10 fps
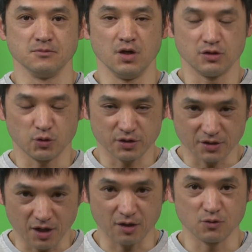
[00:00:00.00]
えそうで
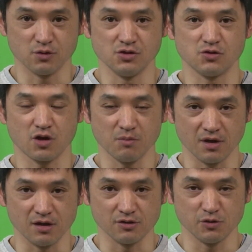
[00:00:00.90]
すねあの一生懸
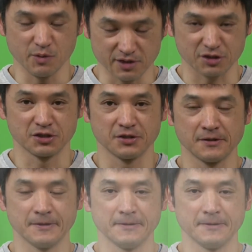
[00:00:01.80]
命踏みます